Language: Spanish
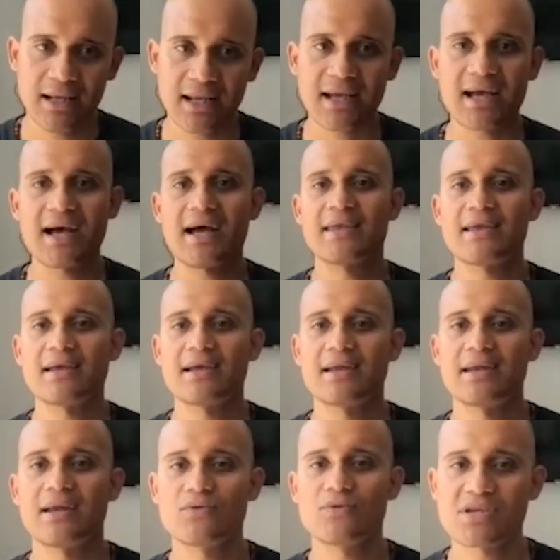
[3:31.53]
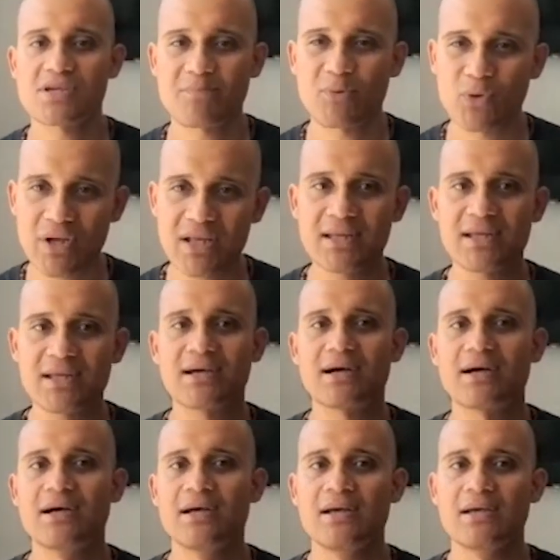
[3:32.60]
la calle, en la lucha
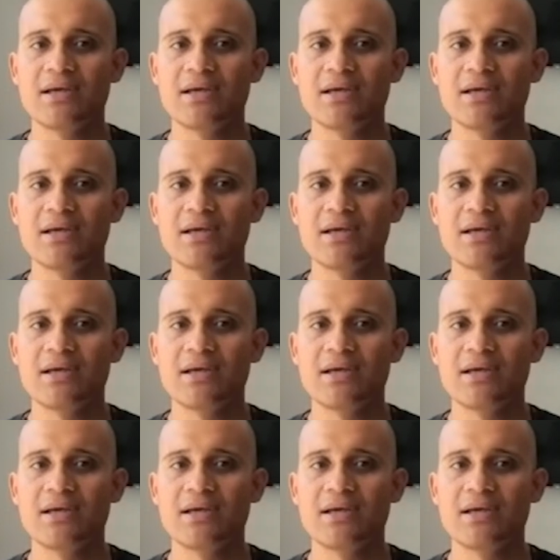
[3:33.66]
política,